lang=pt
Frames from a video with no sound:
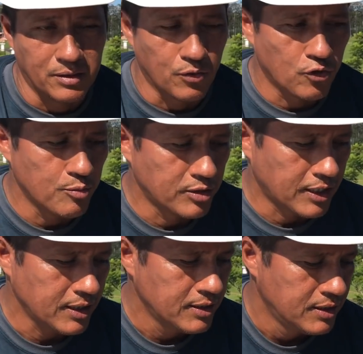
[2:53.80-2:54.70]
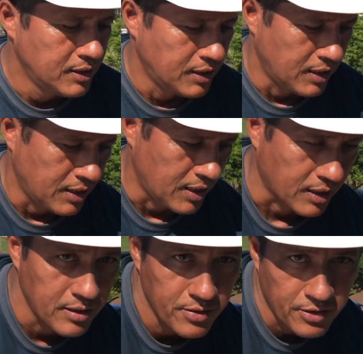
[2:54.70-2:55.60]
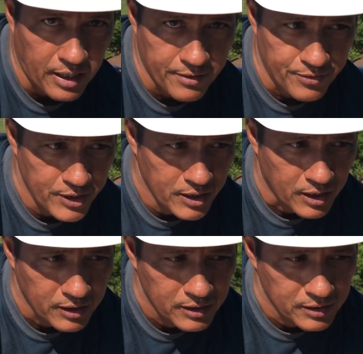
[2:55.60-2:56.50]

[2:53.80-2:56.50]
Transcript: Então vamos lá. Aqui está a viga.